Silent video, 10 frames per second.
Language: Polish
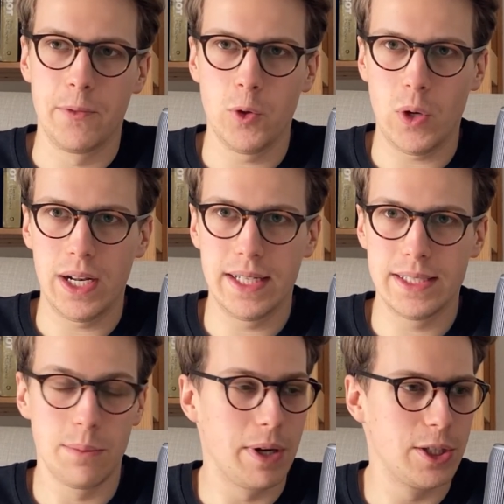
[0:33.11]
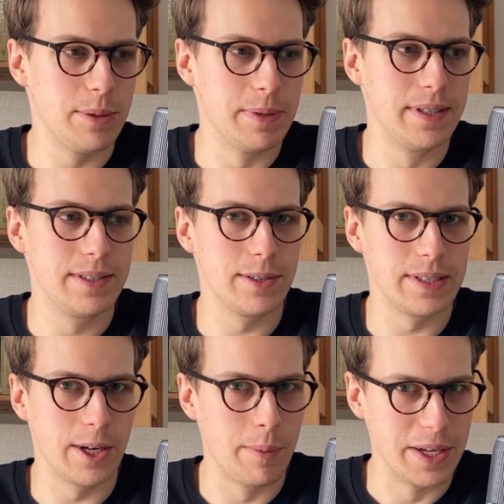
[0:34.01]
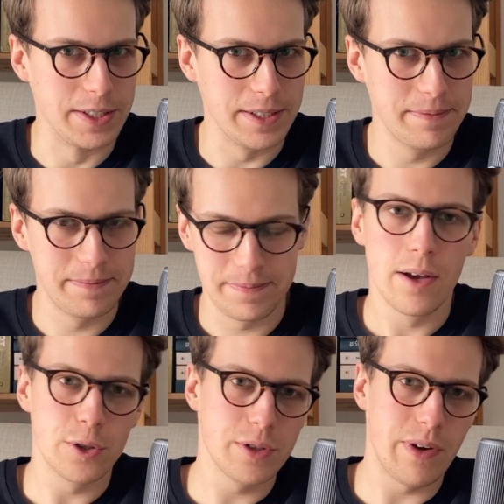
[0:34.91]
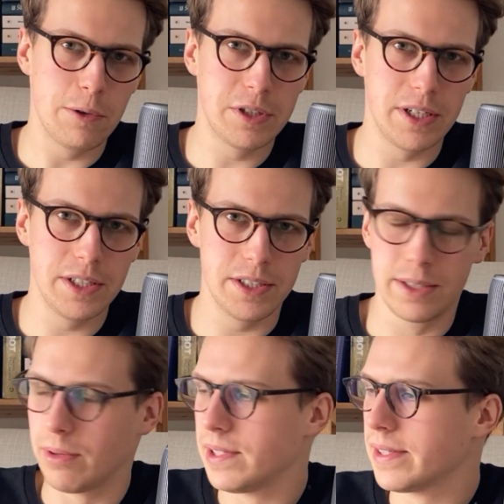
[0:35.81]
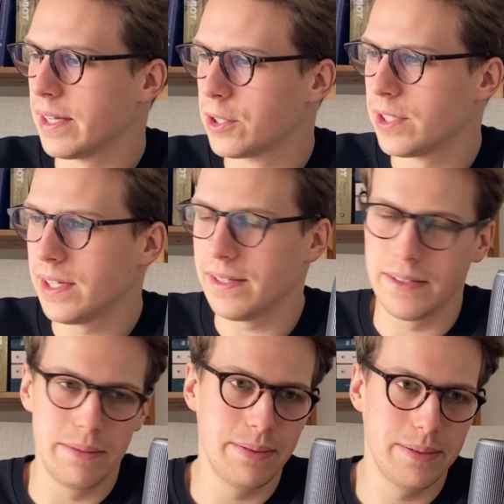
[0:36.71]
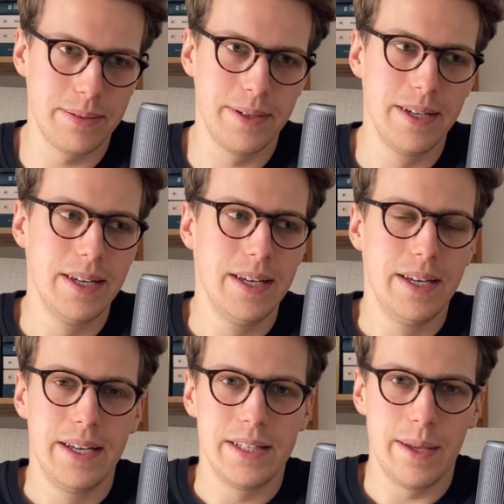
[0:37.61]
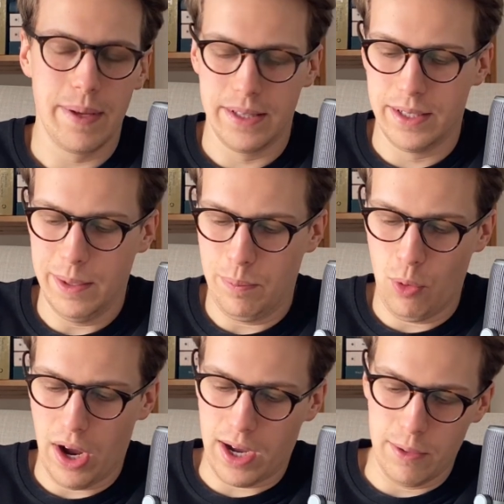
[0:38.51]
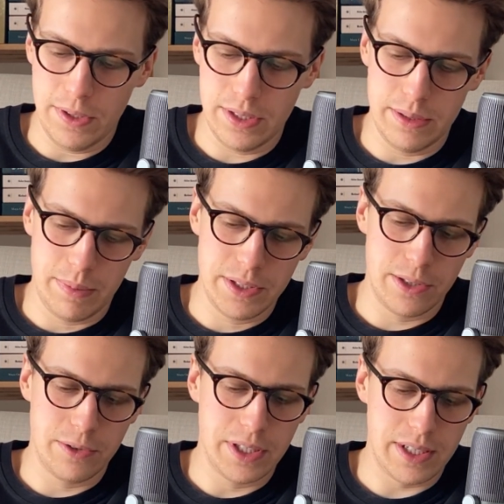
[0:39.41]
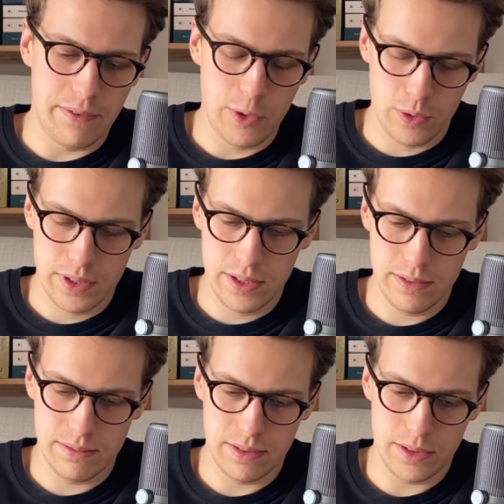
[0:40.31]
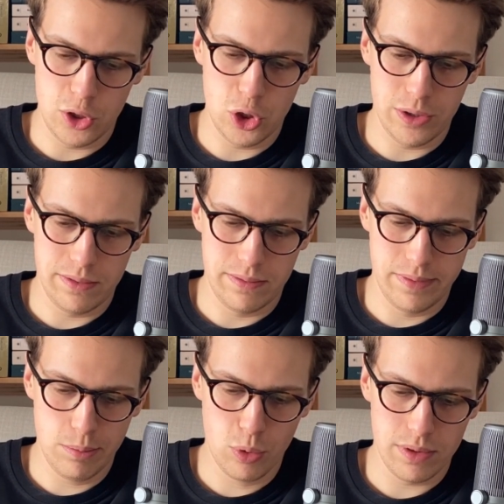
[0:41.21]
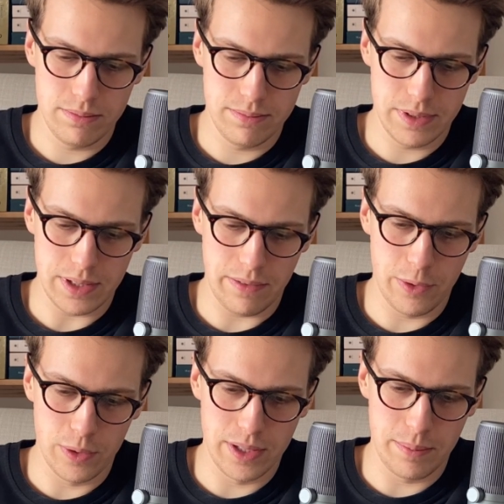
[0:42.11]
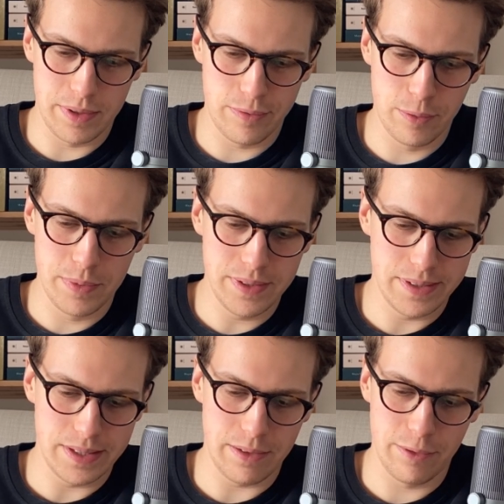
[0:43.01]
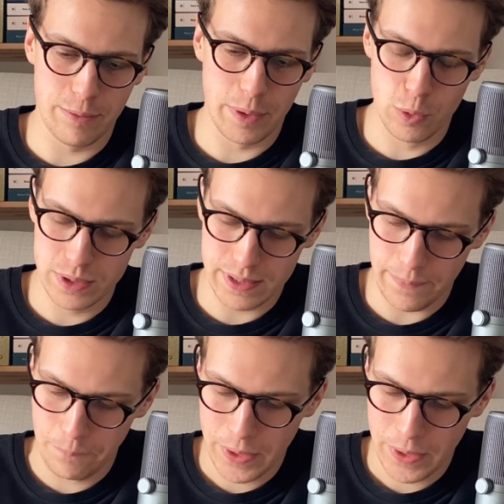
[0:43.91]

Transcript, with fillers: No ale zobaczymy, co z tego będzie. Kosztowały 40 zł, także pff, e, nie będę płakał, jeśli będzie to nietrafiony jakiś wybór, nietrafione perfumy, nietrafione gusta.